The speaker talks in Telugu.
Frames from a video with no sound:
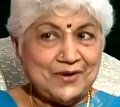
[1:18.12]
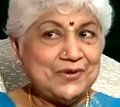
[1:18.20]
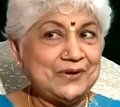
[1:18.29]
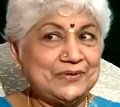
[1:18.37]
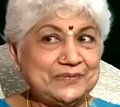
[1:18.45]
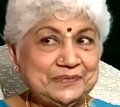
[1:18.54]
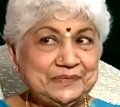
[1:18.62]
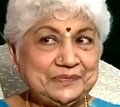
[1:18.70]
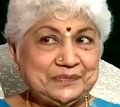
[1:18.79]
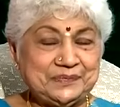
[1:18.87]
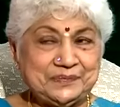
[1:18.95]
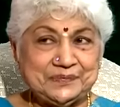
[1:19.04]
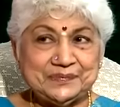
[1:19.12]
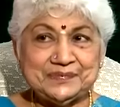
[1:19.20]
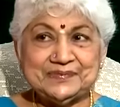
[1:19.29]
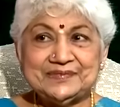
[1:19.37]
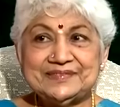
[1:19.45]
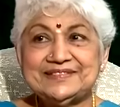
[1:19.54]
ఎనభై ఏళ్ళని ఎవరు
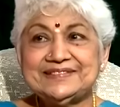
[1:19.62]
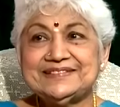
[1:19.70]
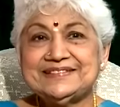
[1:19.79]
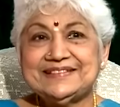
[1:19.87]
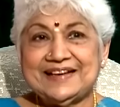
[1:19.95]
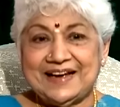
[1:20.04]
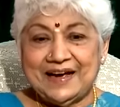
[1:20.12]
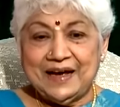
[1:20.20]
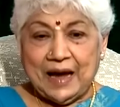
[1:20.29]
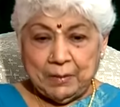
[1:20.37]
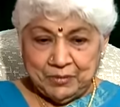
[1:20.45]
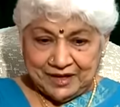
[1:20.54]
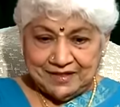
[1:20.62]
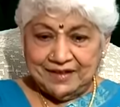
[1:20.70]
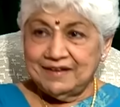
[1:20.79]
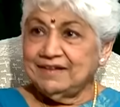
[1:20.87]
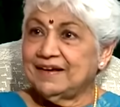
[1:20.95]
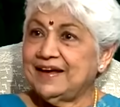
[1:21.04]
నమ్మరు ఐఎమ్
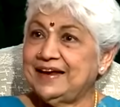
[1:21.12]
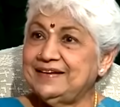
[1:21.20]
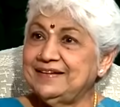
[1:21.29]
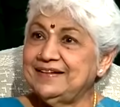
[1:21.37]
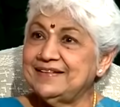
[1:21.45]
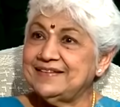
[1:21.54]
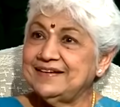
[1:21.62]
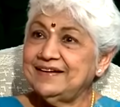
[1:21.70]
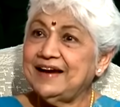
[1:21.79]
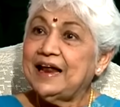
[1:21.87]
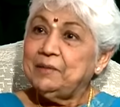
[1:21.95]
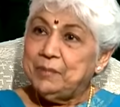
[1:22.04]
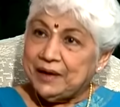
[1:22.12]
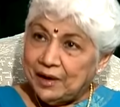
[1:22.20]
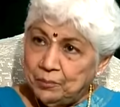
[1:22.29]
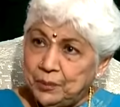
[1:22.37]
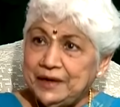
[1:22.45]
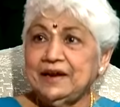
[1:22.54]
టచింగ్ ఎయిటీ దిస్ ఇయర్ ఐ బి
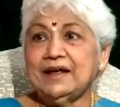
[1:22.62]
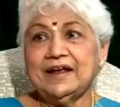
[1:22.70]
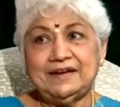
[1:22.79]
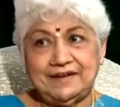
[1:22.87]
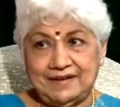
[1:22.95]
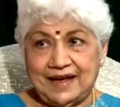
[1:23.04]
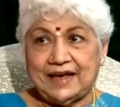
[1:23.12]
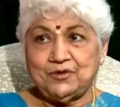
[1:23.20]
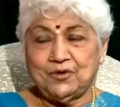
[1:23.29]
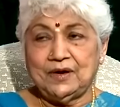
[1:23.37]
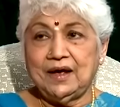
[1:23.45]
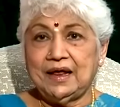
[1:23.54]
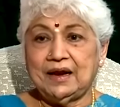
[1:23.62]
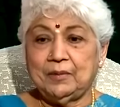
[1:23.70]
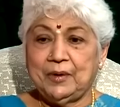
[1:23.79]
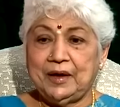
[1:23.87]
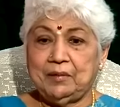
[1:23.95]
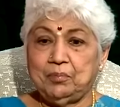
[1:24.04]
కంప్లీటింగ్ ఎయిటీ యాక్చువల్గా
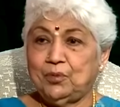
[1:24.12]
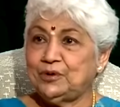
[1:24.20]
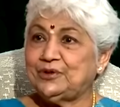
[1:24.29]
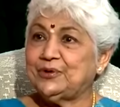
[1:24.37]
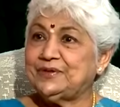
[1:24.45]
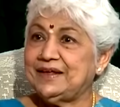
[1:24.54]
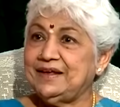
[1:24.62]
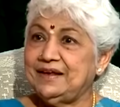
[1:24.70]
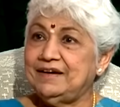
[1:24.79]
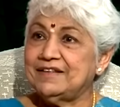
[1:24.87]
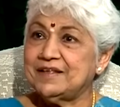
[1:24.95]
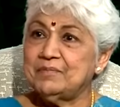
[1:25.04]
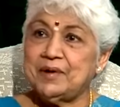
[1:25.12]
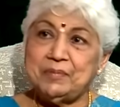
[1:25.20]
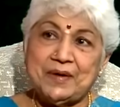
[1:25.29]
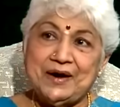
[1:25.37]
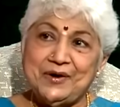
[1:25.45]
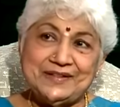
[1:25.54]
ఎనభై పూర్తవుతాయి ఈ డిసెంబర్
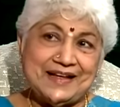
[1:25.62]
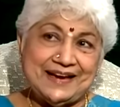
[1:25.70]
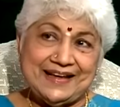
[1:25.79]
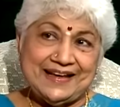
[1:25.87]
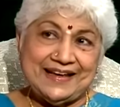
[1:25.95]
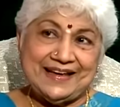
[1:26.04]
పన్నెండో తారీఖుకి